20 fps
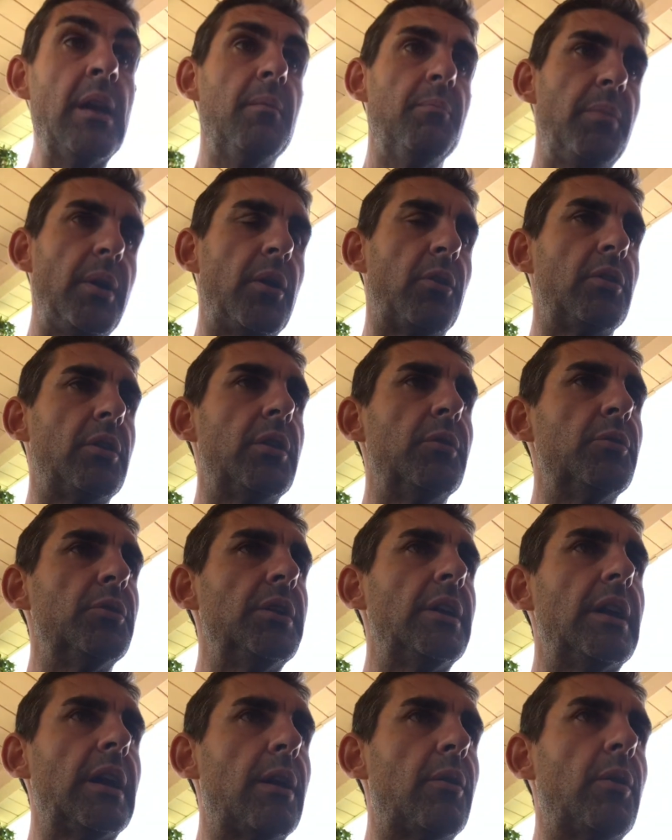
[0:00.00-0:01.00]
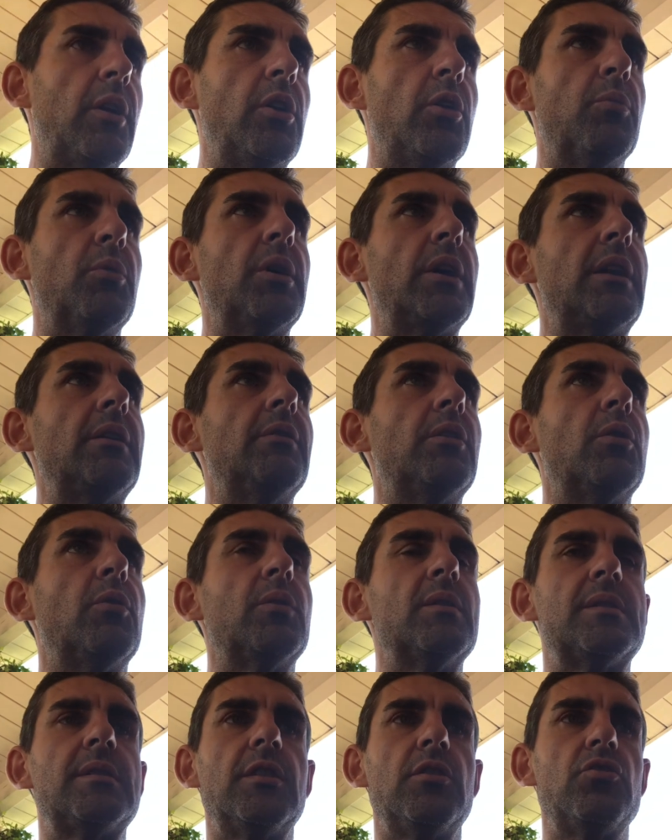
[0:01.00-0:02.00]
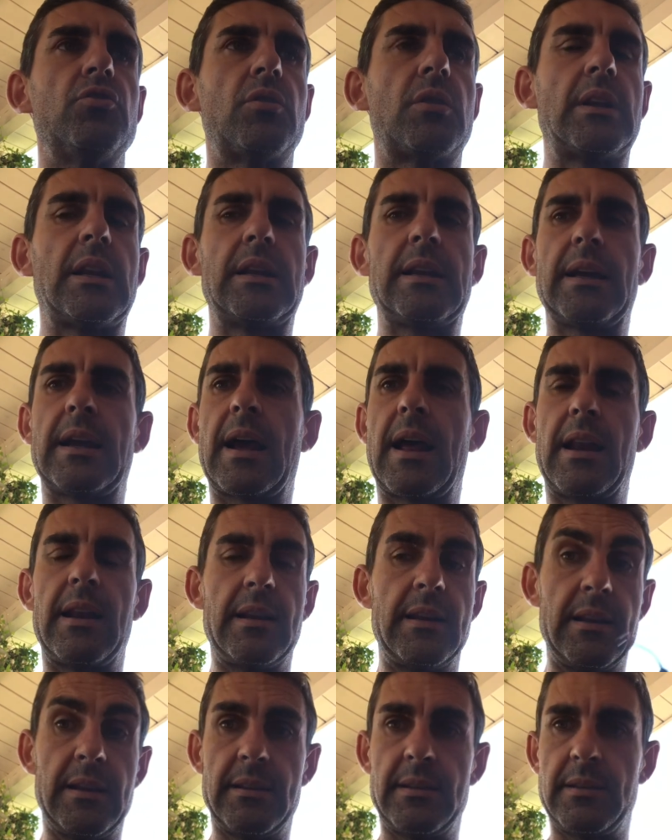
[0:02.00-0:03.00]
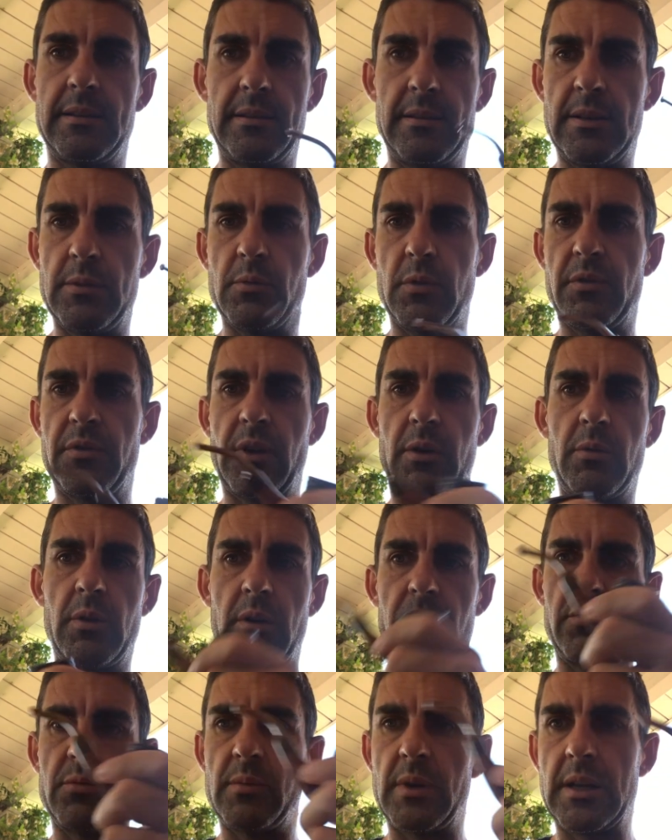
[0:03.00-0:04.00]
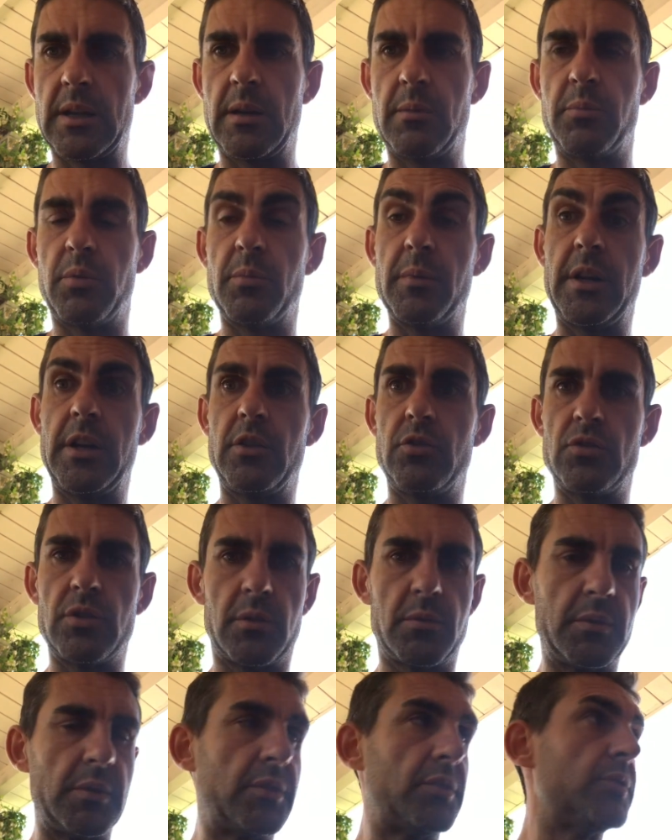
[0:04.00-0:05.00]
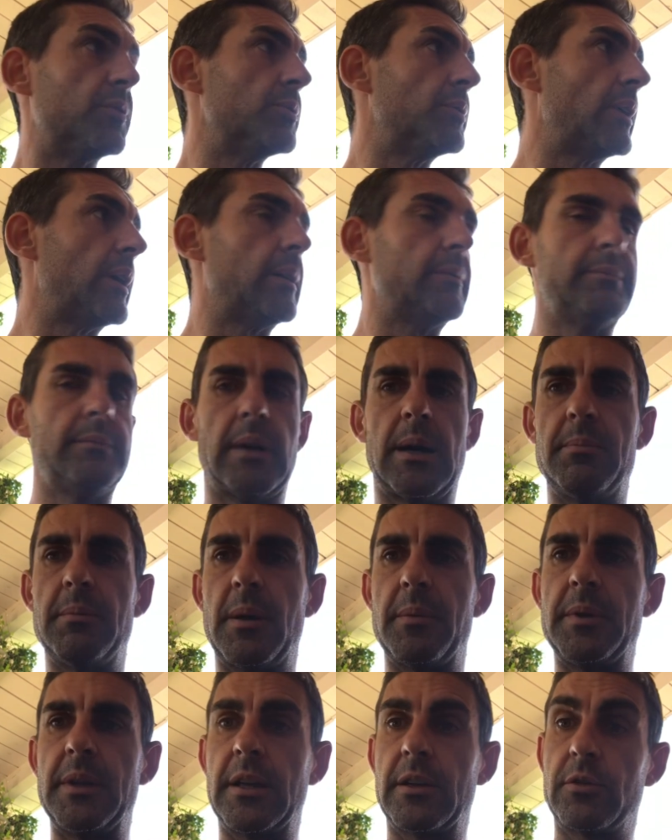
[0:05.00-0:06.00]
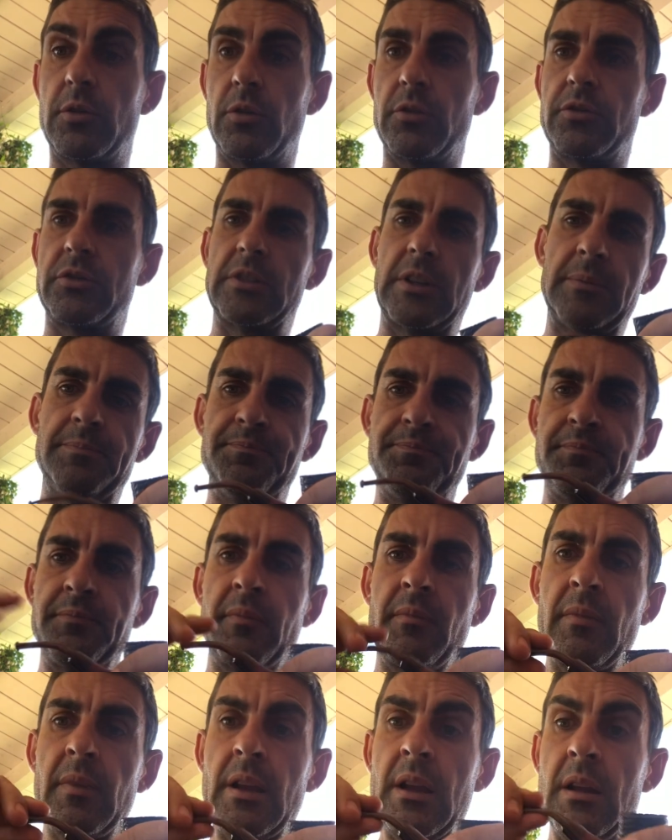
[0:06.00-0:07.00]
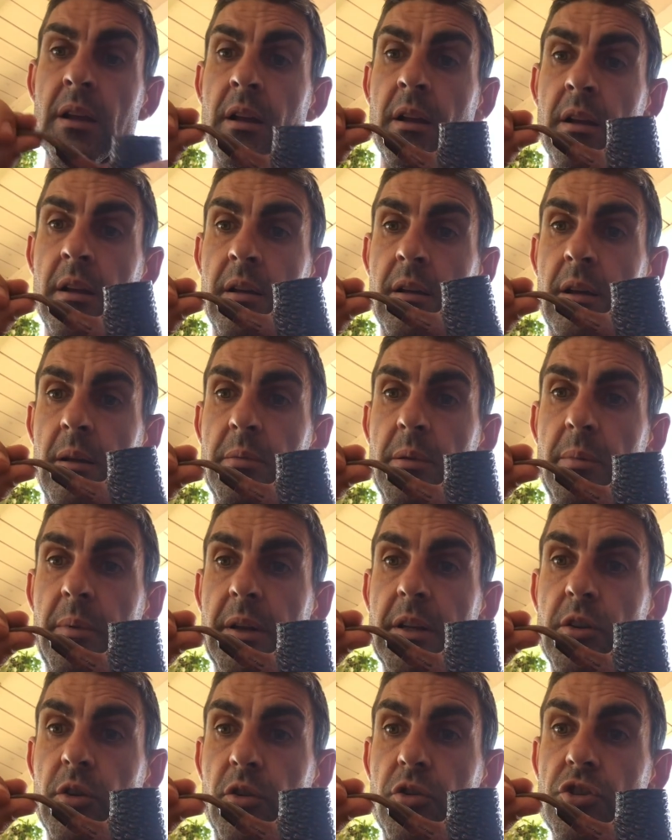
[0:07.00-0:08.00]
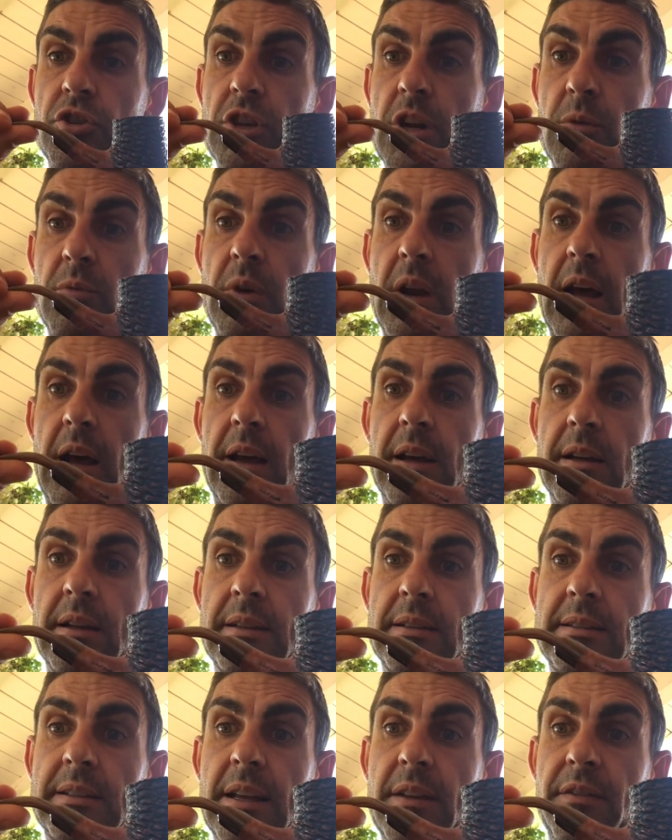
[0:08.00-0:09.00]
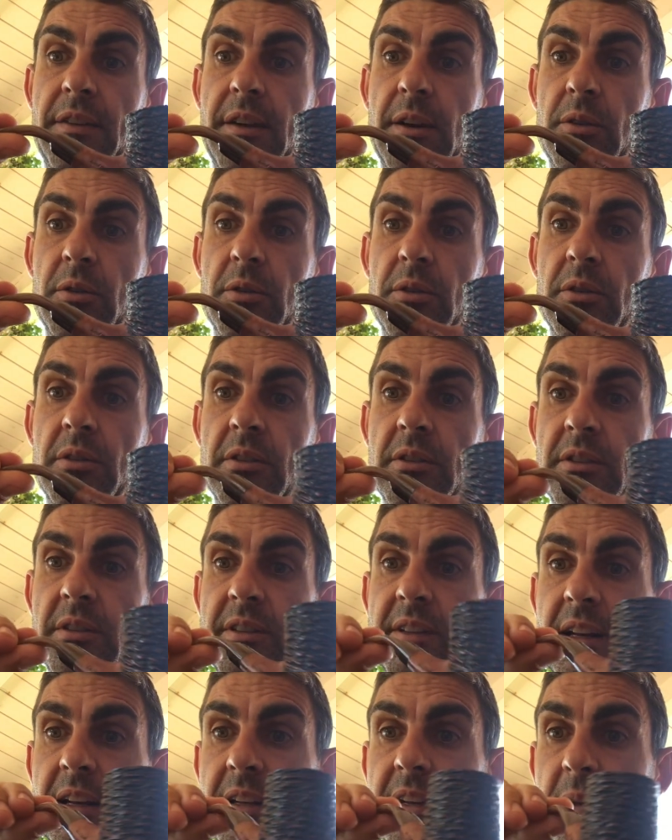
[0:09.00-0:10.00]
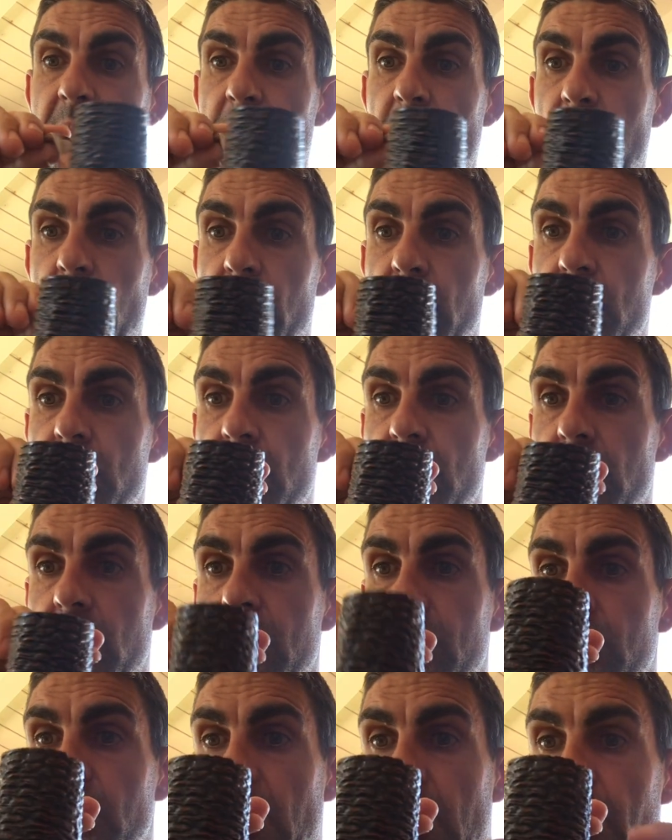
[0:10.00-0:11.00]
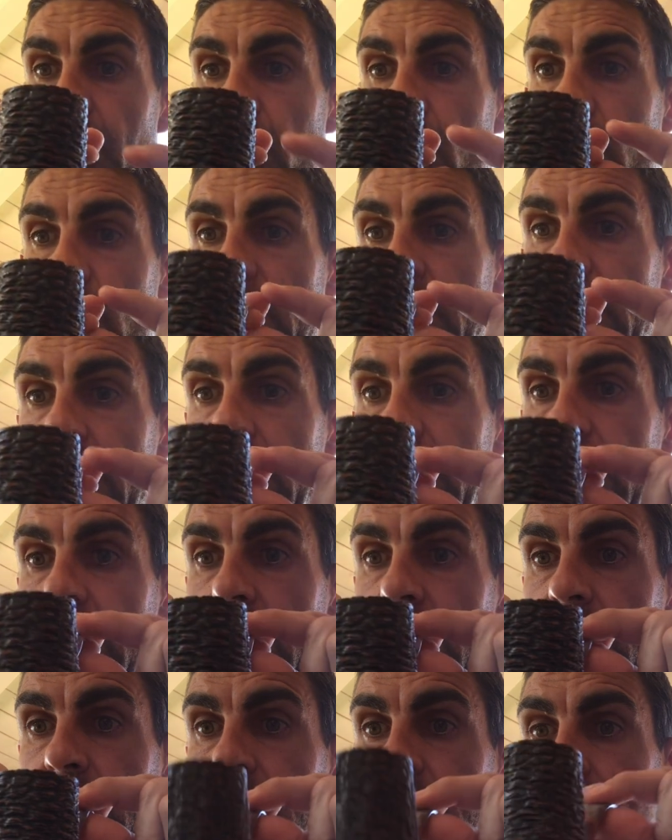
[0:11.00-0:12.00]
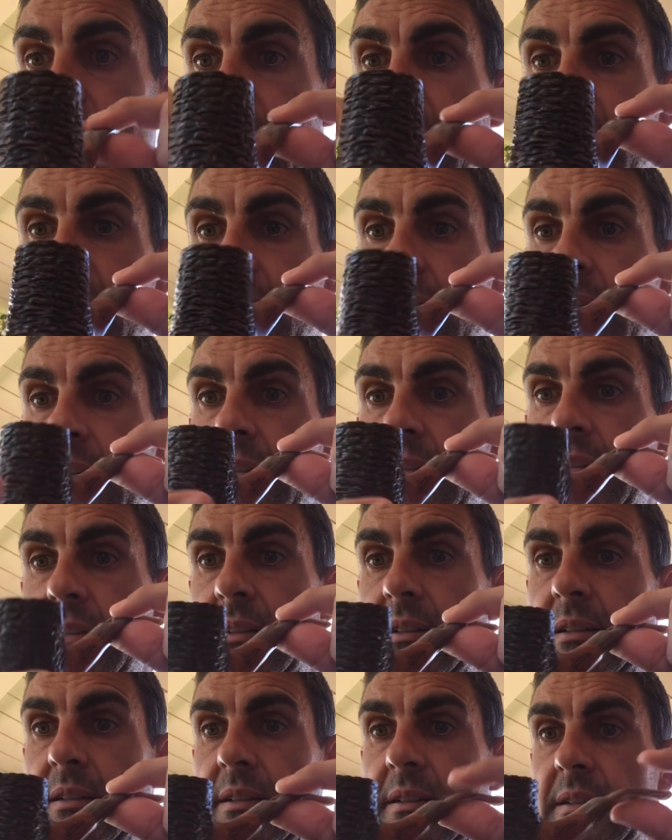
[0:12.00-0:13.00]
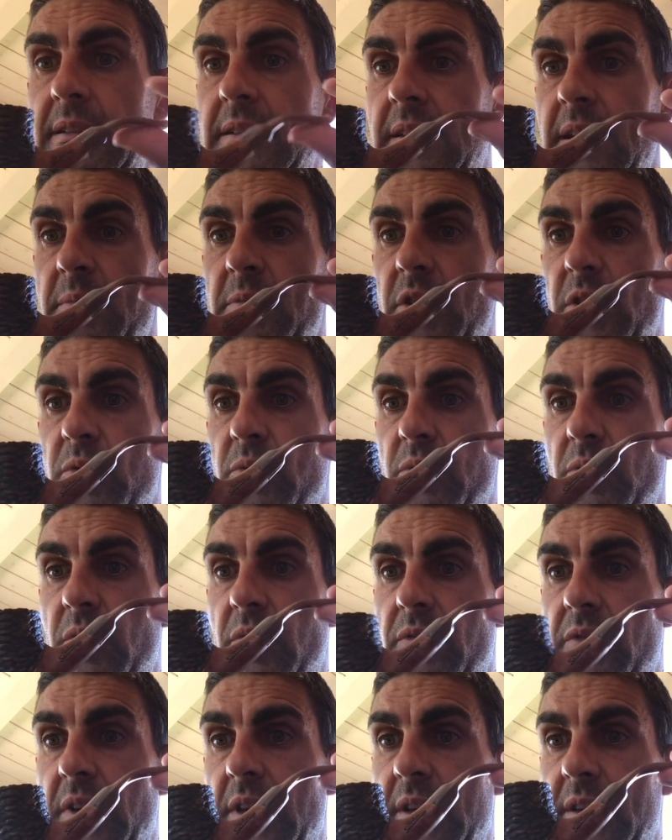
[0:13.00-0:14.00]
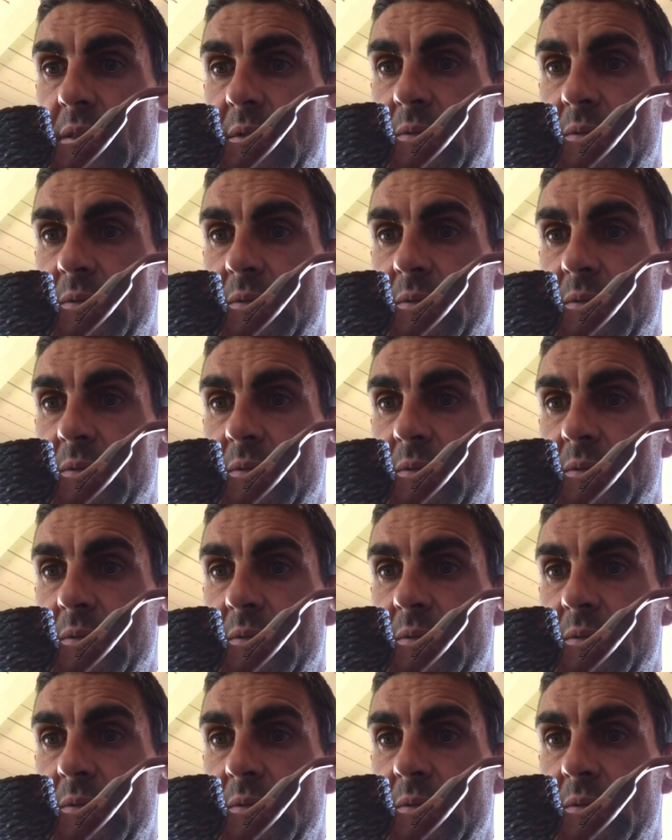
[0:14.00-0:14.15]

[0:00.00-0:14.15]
però devo dire che quando poi arrivano queste giornate calde ti vuoi fare una fumata il pomeriggio a quest'ora, mamma mia, tosta pipa di oggi è una Stefano Sant'Ambrogio, una poker semicurva,